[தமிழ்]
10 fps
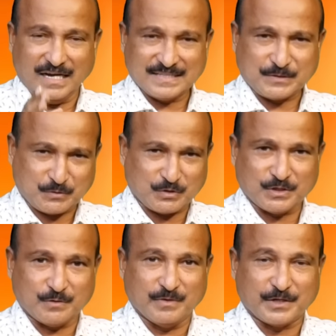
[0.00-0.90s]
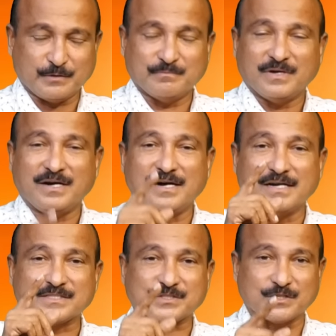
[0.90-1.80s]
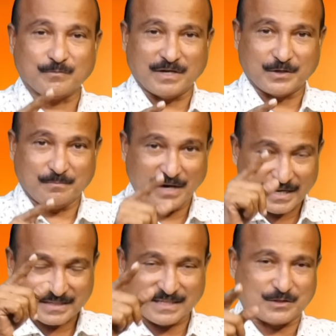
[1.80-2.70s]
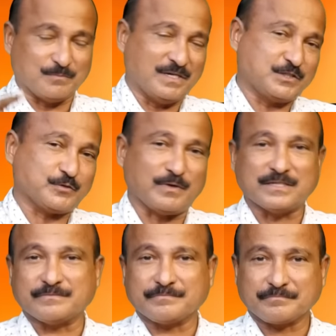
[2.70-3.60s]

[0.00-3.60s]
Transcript: அத்தனை வரையும் ஆசீர்வாதமாய் கத்த மாற்றுவான்